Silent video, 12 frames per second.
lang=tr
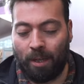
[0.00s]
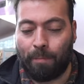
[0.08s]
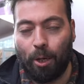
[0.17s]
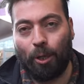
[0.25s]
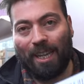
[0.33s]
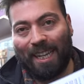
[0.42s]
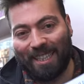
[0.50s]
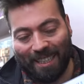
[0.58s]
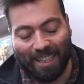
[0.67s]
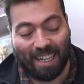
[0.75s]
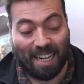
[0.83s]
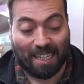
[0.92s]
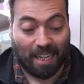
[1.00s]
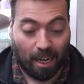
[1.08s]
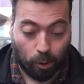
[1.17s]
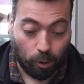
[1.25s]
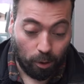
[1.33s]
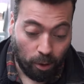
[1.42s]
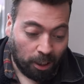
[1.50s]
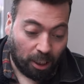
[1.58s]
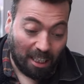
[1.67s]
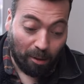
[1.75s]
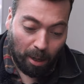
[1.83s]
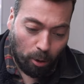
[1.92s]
Menüyü de getirdiler sağ olsun. Şimdi